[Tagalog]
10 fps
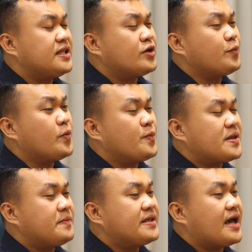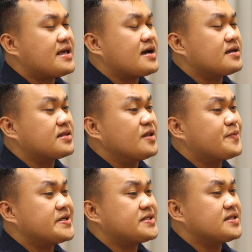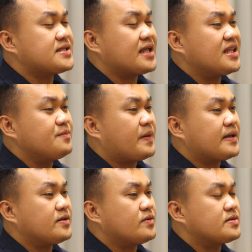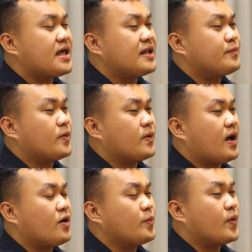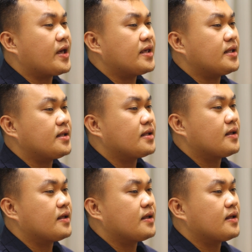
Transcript: Hindi ko po may bigay ang 10% sa ating Panginoon dahil po ako po ay